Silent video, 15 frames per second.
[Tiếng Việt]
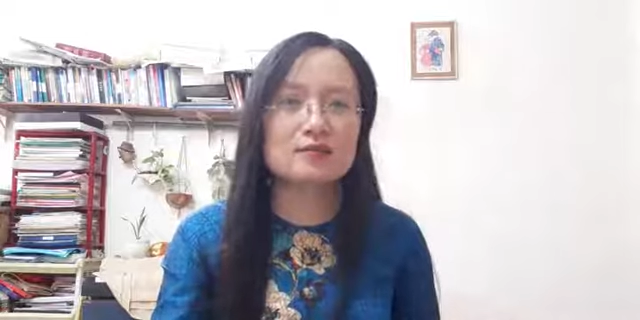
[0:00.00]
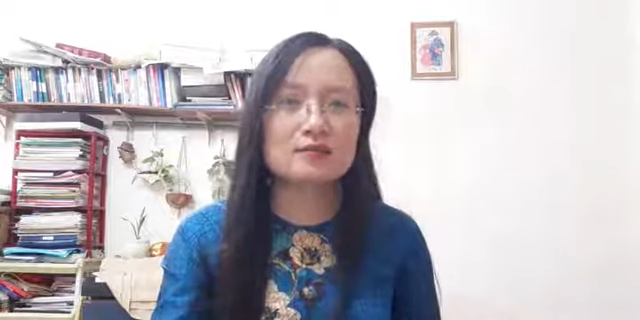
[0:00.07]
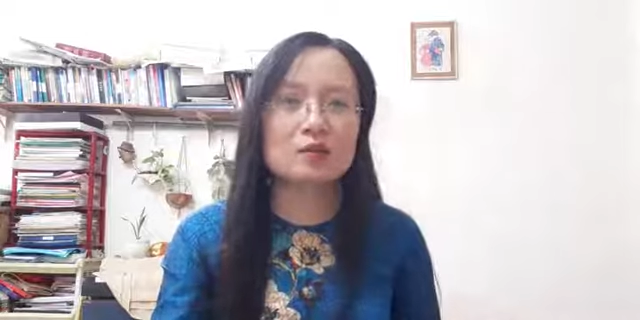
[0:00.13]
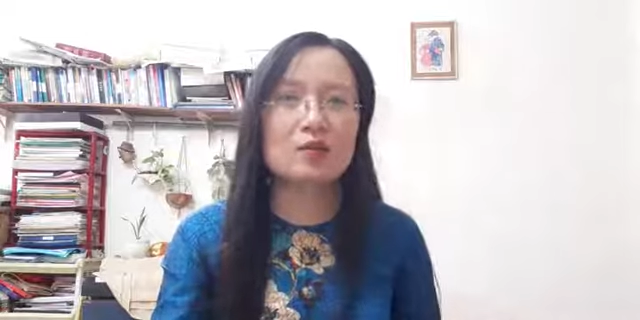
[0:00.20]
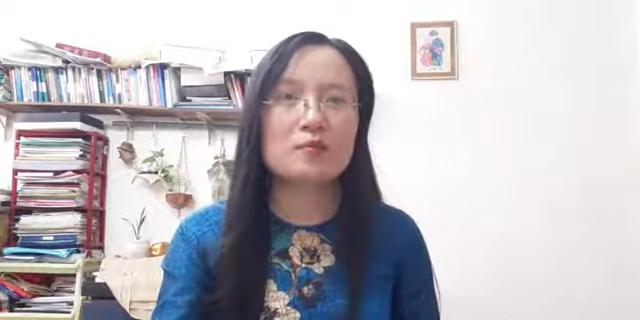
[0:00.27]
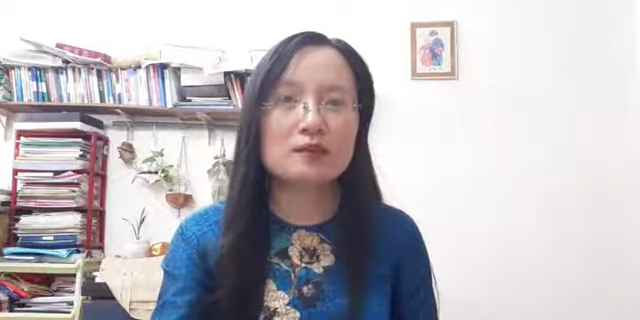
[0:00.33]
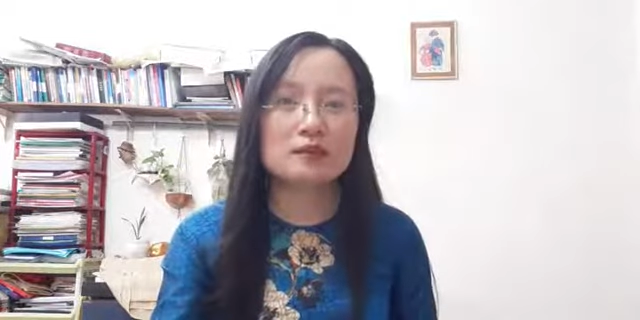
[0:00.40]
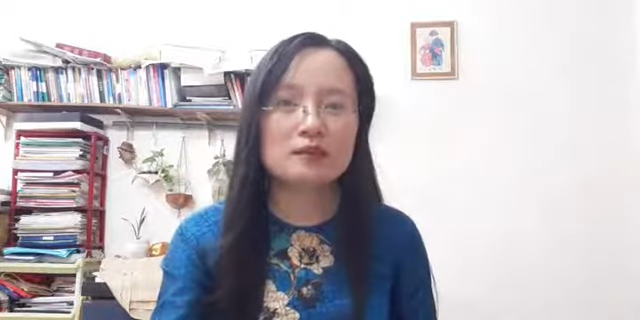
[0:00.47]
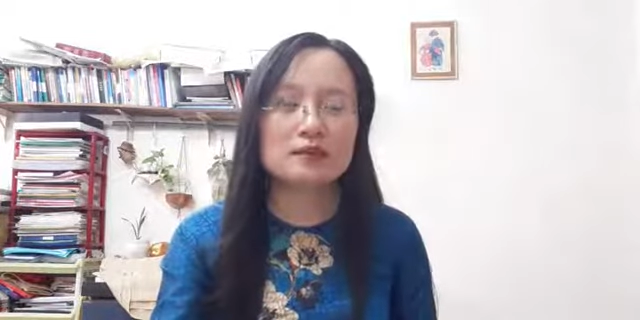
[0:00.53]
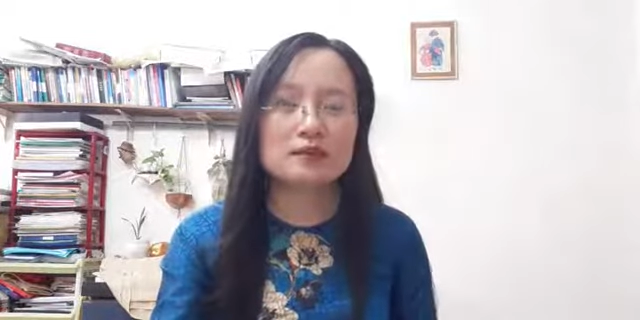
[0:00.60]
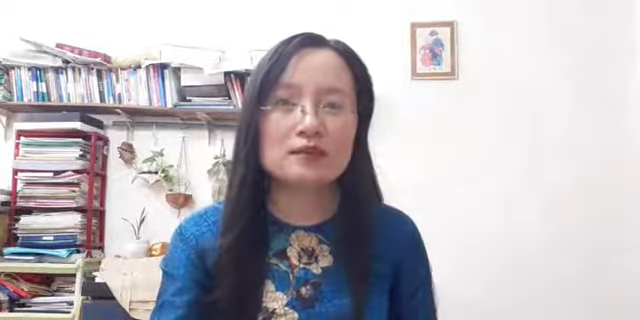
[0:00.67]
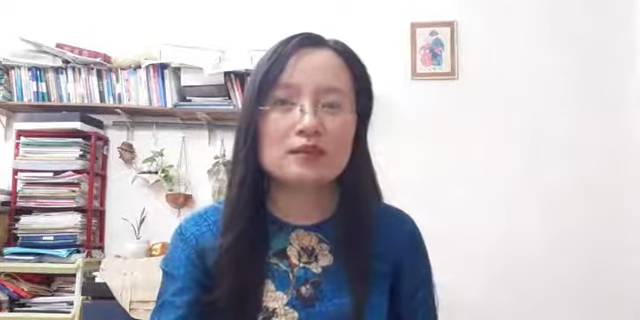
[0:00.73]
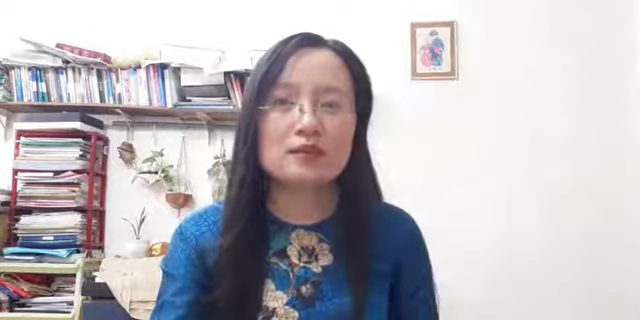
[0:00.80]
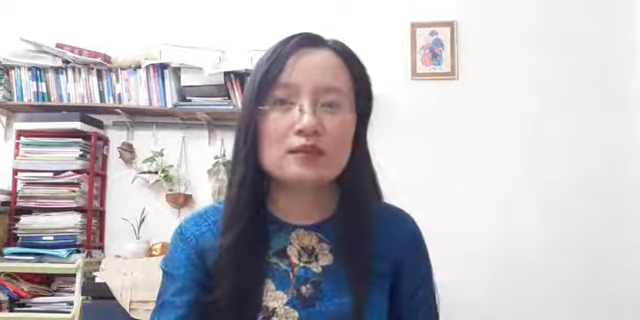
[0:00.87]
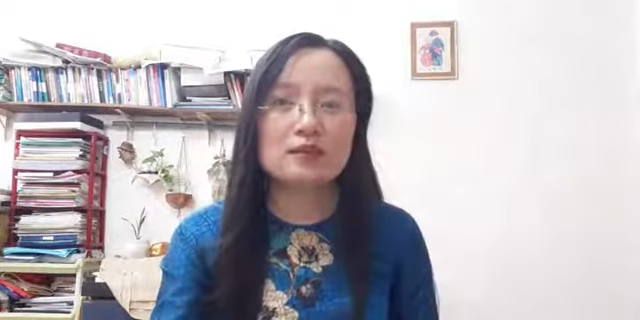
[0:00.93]
cho mình
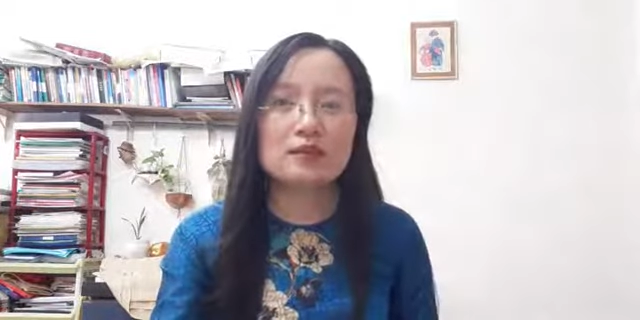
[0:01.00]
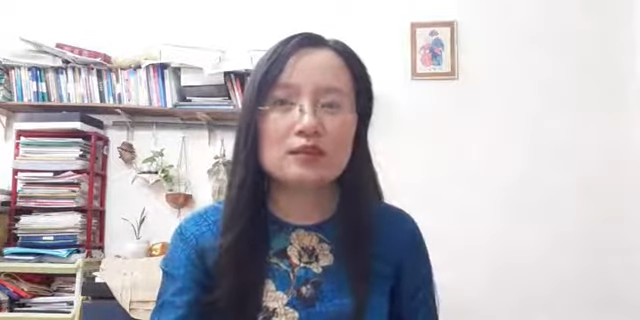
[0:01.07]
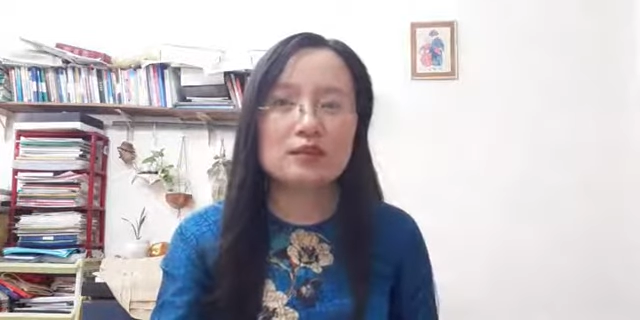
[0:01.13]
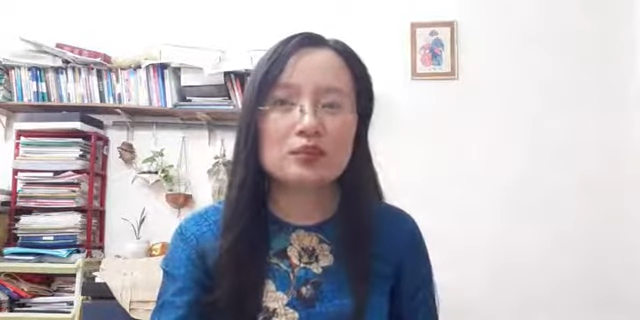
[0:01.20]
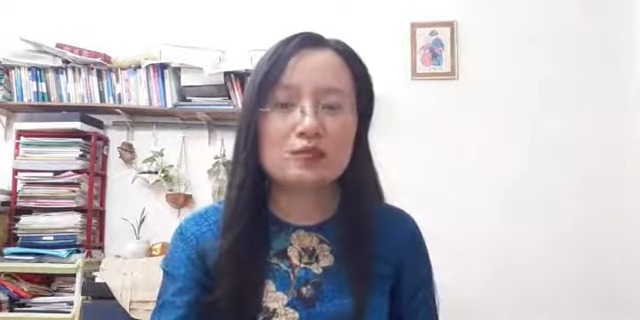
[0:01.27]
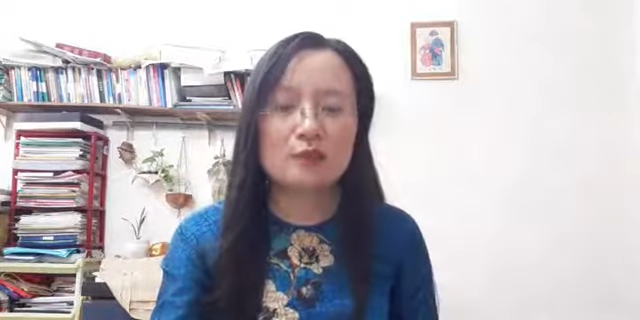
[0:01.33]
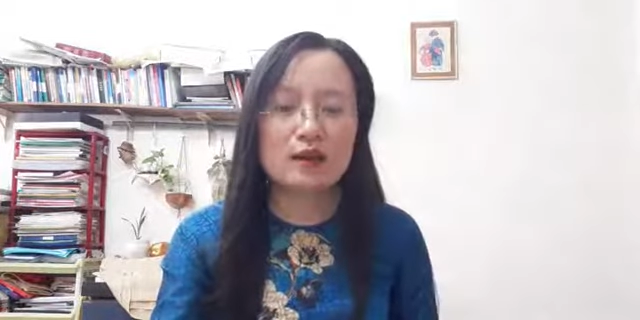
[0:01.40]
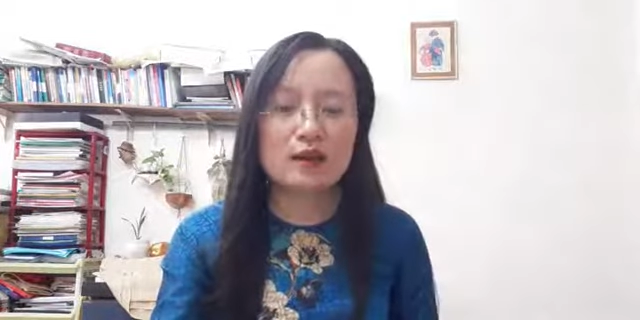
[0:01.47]
nhưng